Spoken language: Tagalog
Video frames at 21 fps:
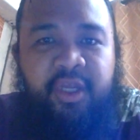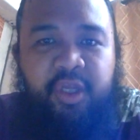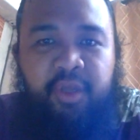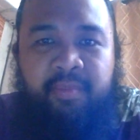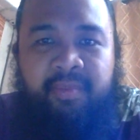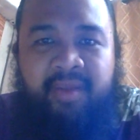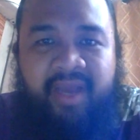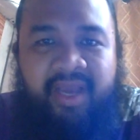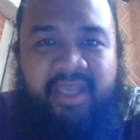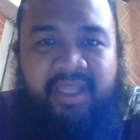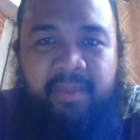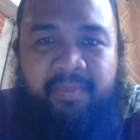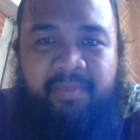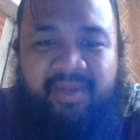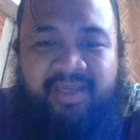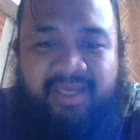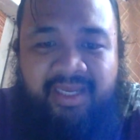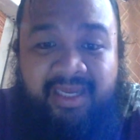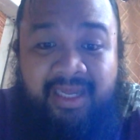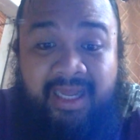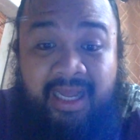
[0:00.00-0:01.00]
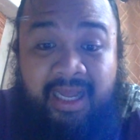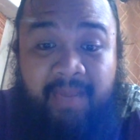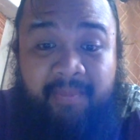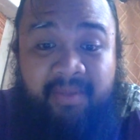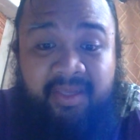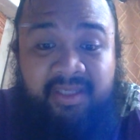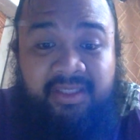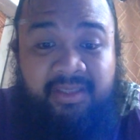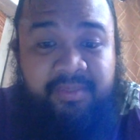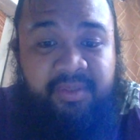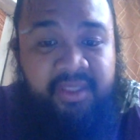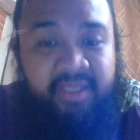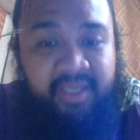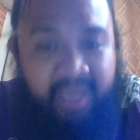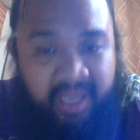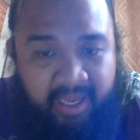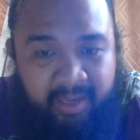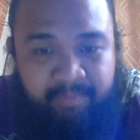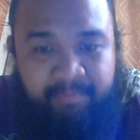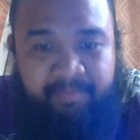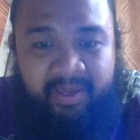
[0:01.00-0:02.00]
Yung mga hindi pa dyan
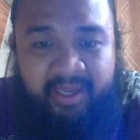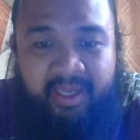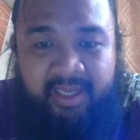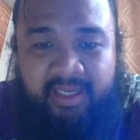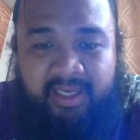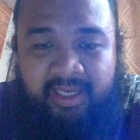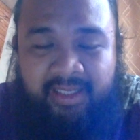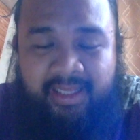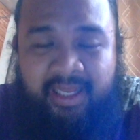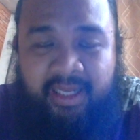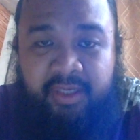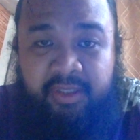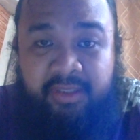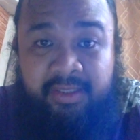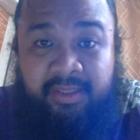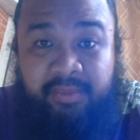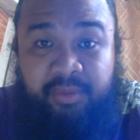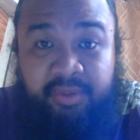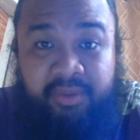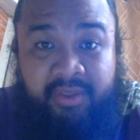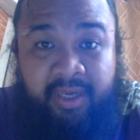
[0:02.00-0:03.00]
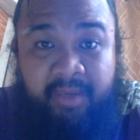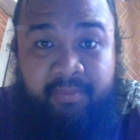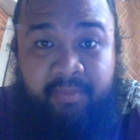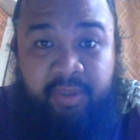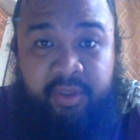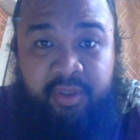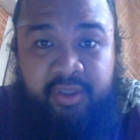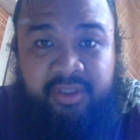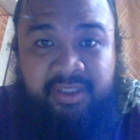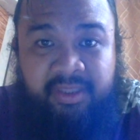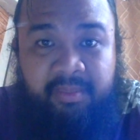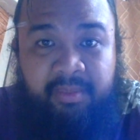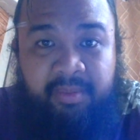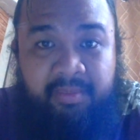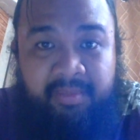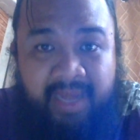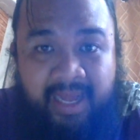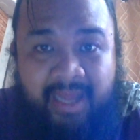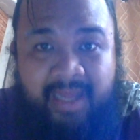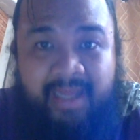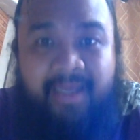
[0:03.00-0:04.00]
nakakapag-subscribe, pakiclick lang yung subscribe button sa
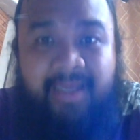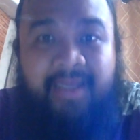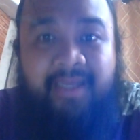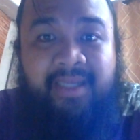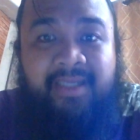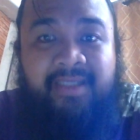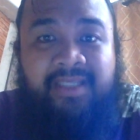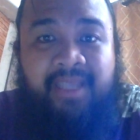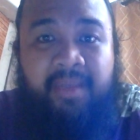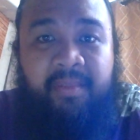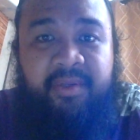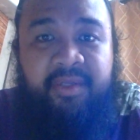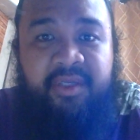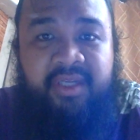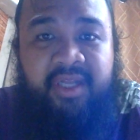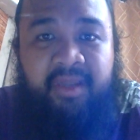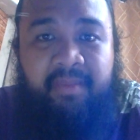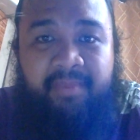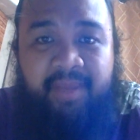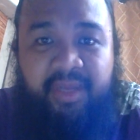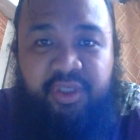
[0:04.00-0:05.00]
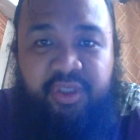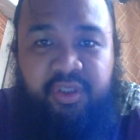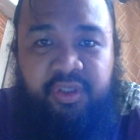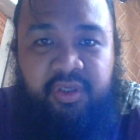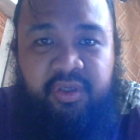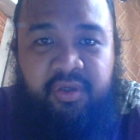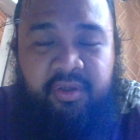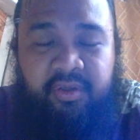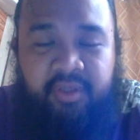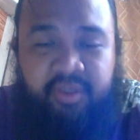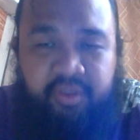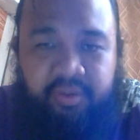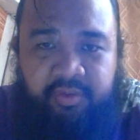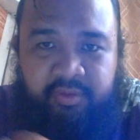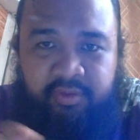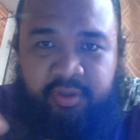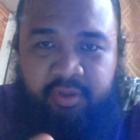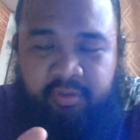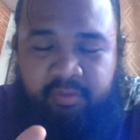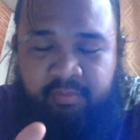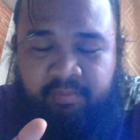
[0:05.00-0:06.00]
baba. Sama nyo na yung, major
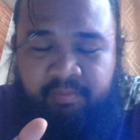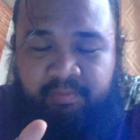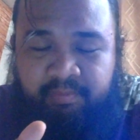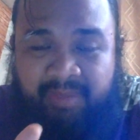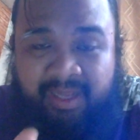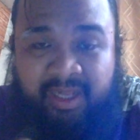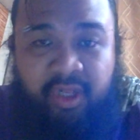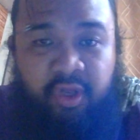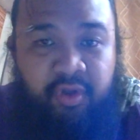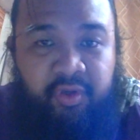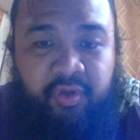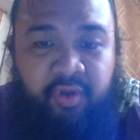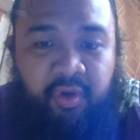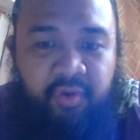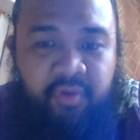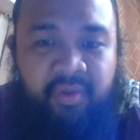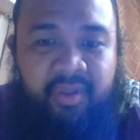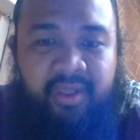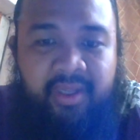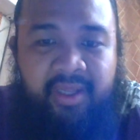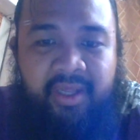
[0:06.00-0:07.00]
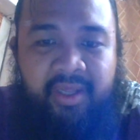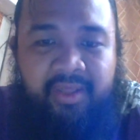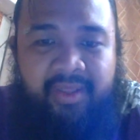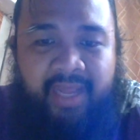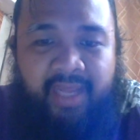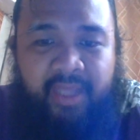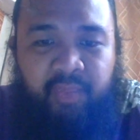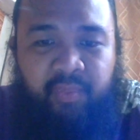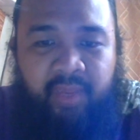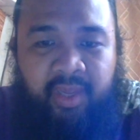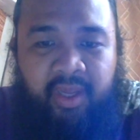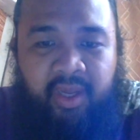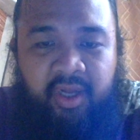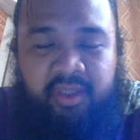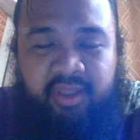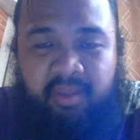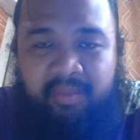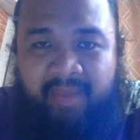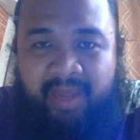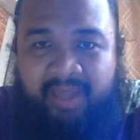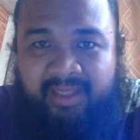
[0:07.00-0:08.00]
yung, yung bell logo. That way,
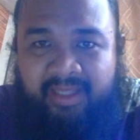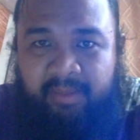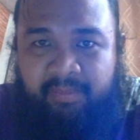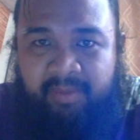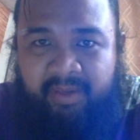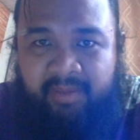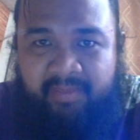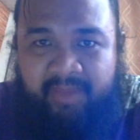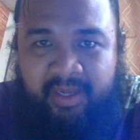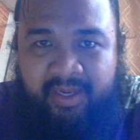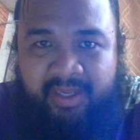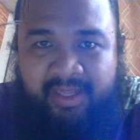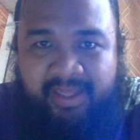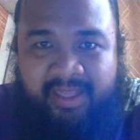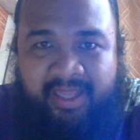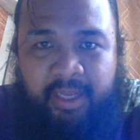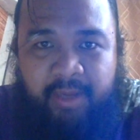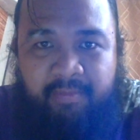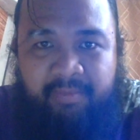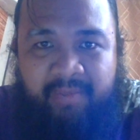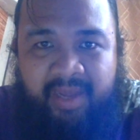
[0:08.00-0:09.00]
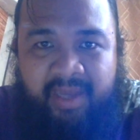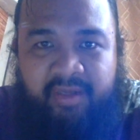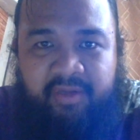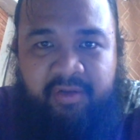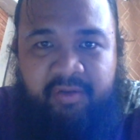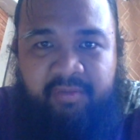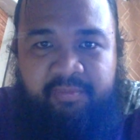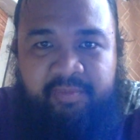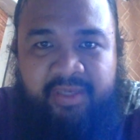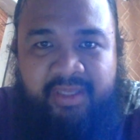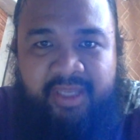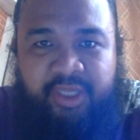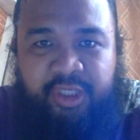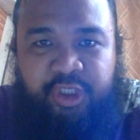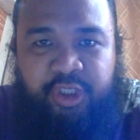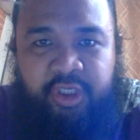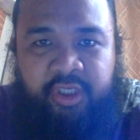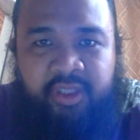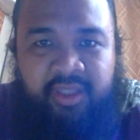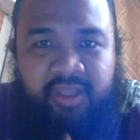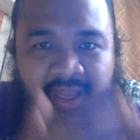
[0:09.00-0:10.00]
automatic pag meron na tayong bagong
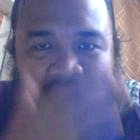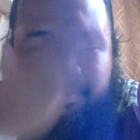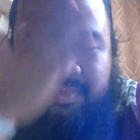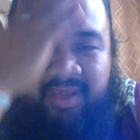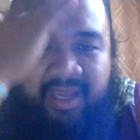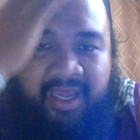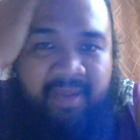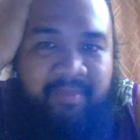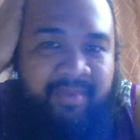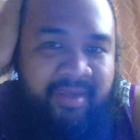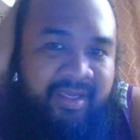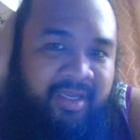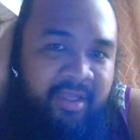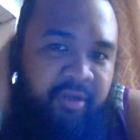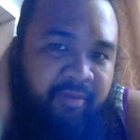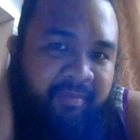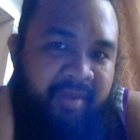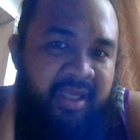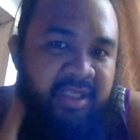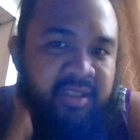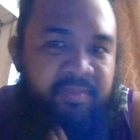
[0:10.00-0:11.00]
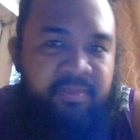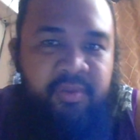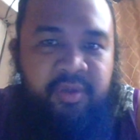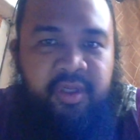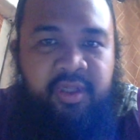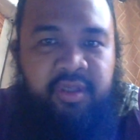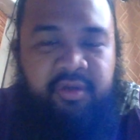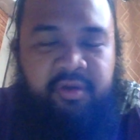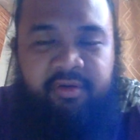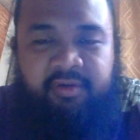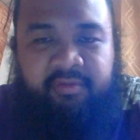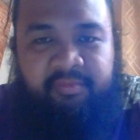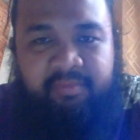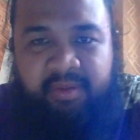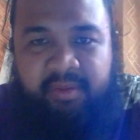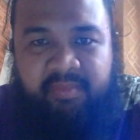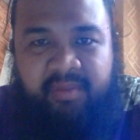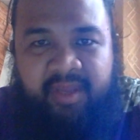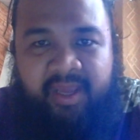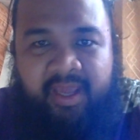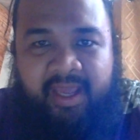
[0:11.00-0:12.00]
prediction, NBA man yan o baseball or
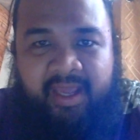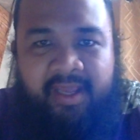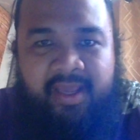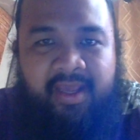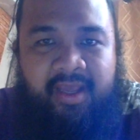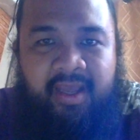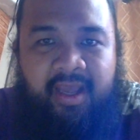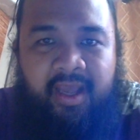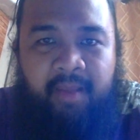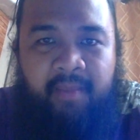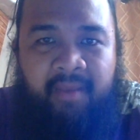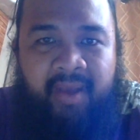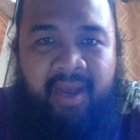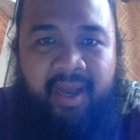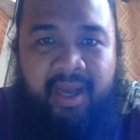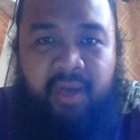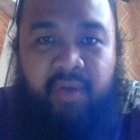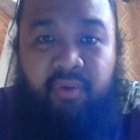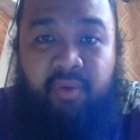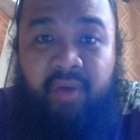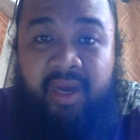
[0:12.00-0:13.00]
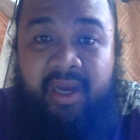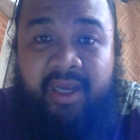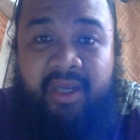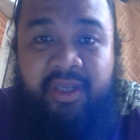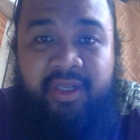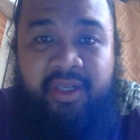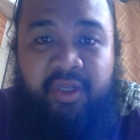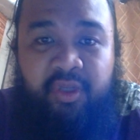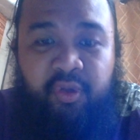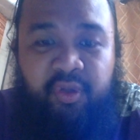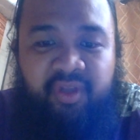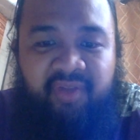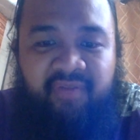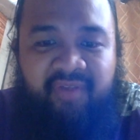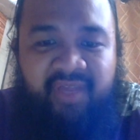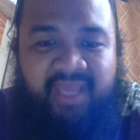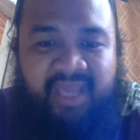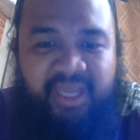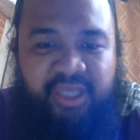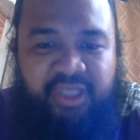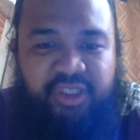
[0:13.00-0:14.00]
PBA, makakuha kayo ng
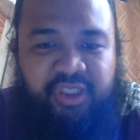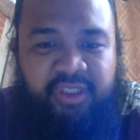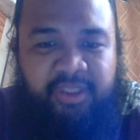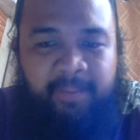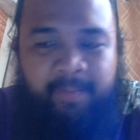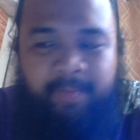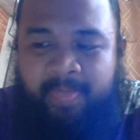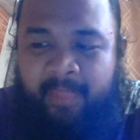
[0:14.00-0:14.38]
notification.